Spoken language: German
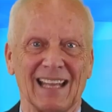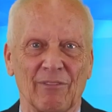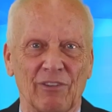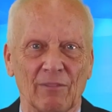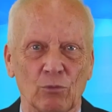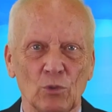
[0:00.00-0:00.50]
Da
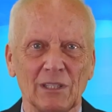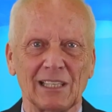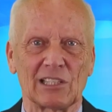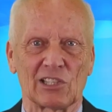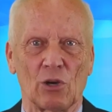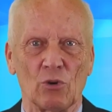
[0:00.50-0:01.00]

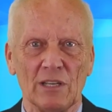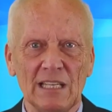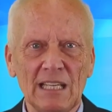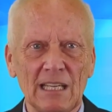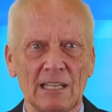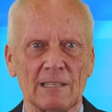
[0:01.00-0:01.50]
verwundert es auch
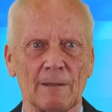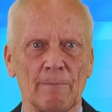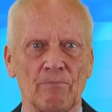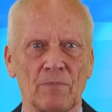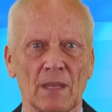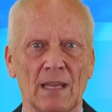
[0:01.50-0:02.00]
nicht,
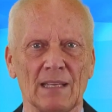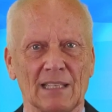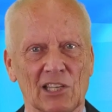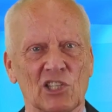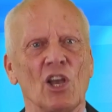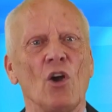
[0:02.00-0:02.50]

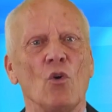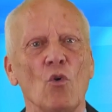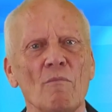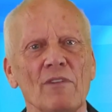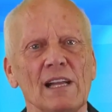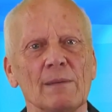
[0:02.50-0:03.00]
dass
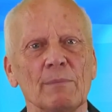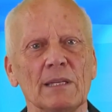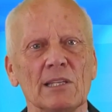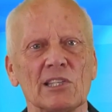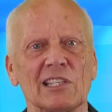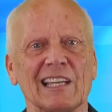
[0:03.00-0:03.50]

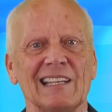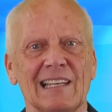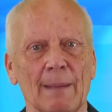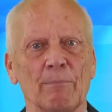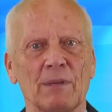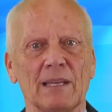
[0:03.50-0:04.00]
Umweltministerin
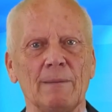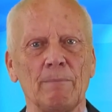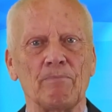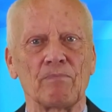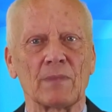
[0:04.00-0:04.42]
Lemke